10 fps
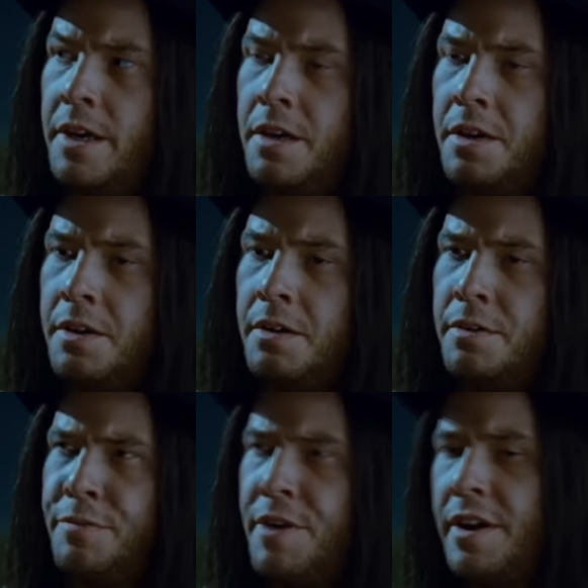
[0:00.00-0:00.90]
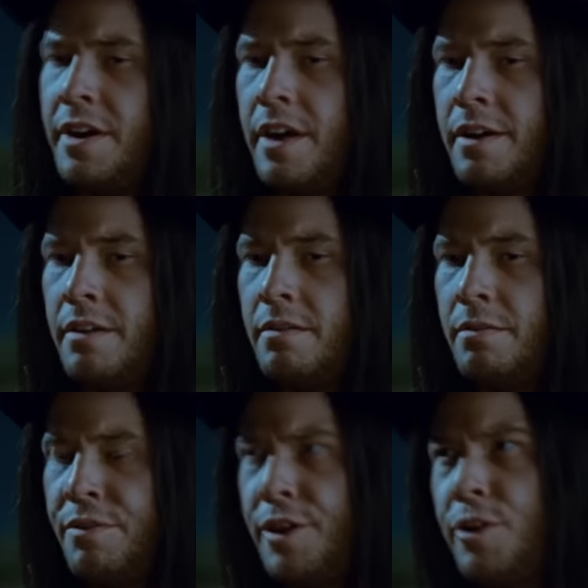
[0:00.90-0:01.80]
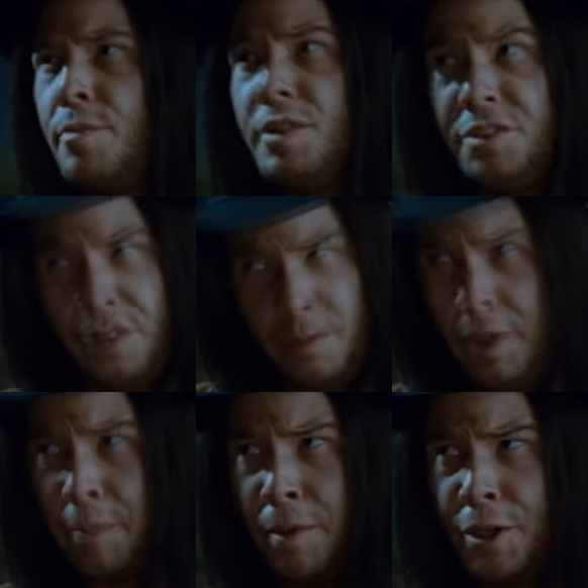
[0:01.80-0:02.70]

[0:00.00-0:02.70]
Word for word: Uh, Frank, acho que você não sacou a